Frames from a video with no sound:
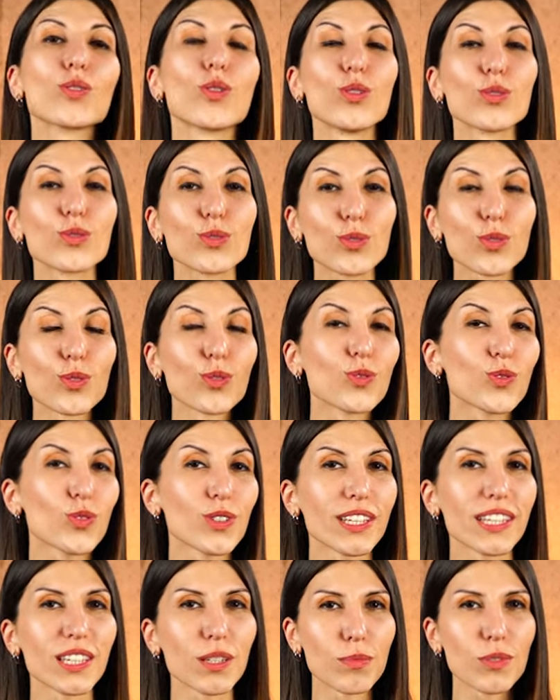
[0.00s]
Koltuk
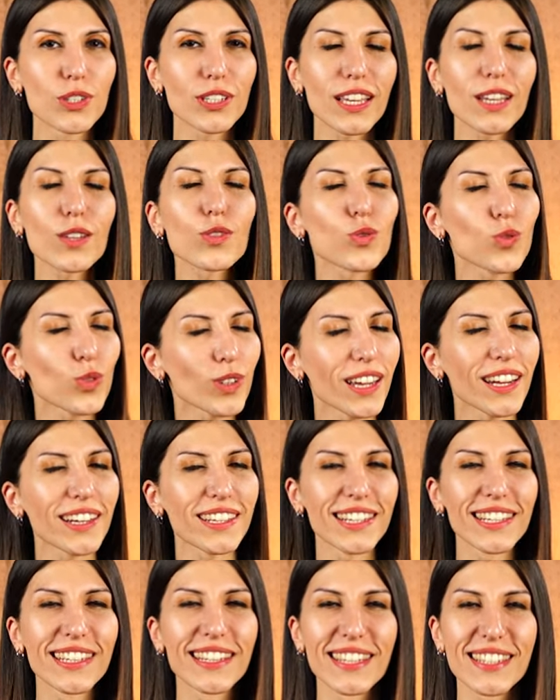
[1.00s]
konusuna girmişken
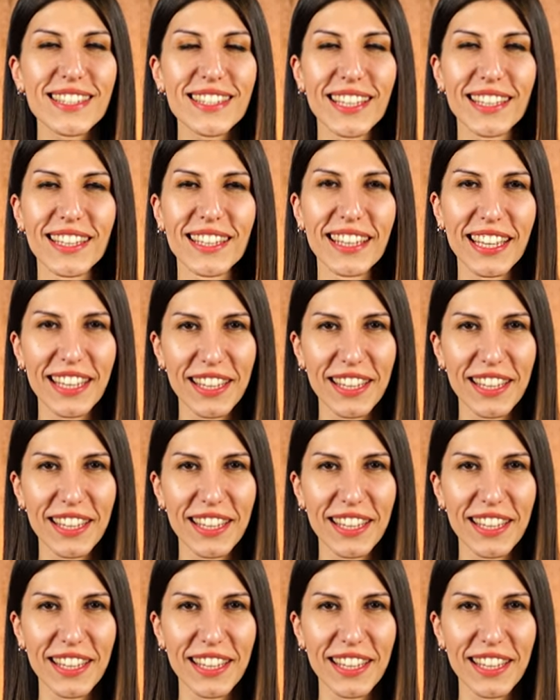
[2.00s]
sünger kalitesine de